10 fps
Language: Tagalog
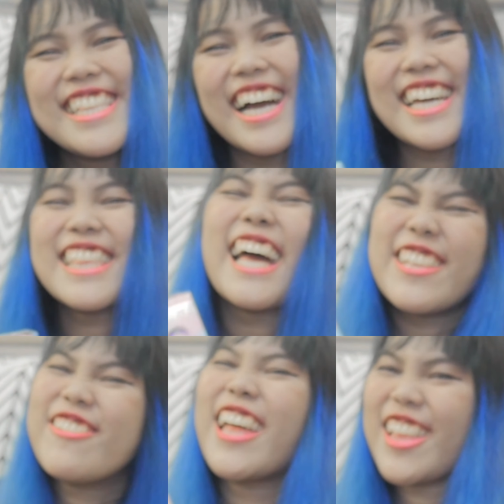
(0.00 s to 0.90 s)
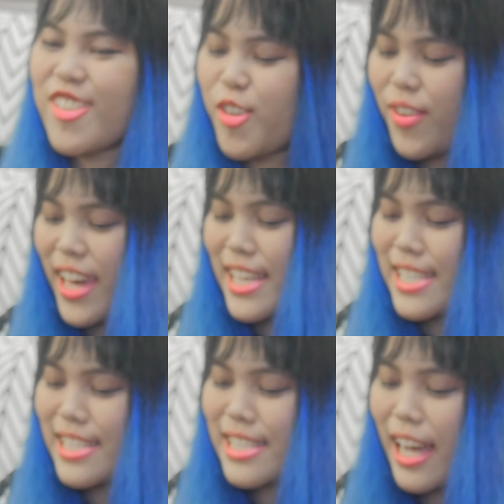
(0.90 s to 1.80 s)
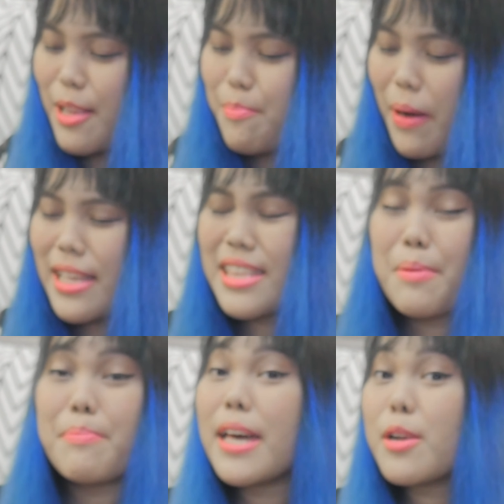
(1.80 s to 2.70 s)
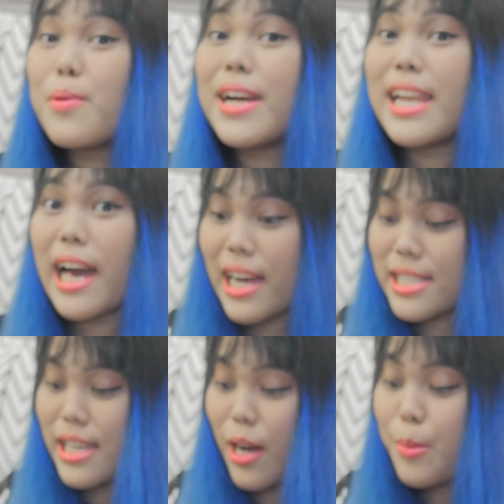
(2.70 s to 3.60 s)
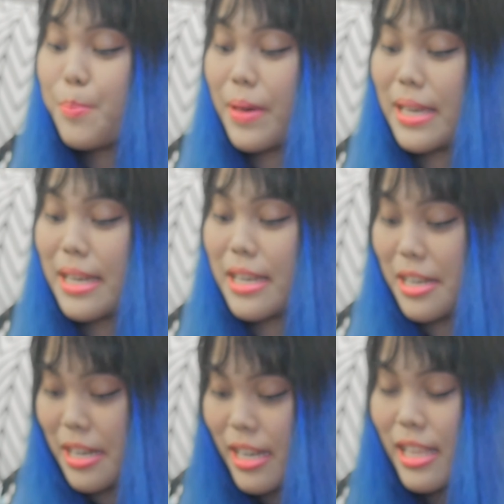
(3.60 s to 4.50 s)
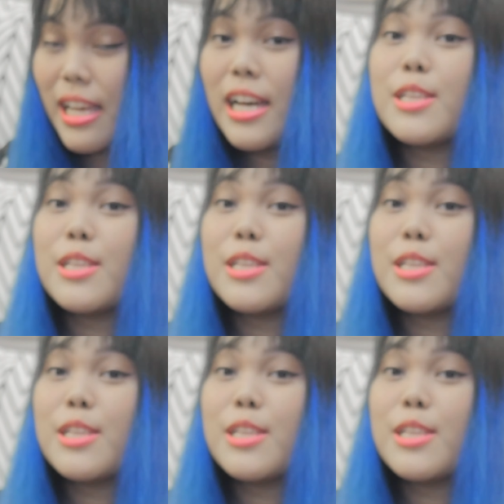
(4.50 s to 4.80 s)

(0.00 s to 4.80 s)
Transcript: nakita nyo na to eh, sa Skull Panda, pero wala kasi akong pink girl.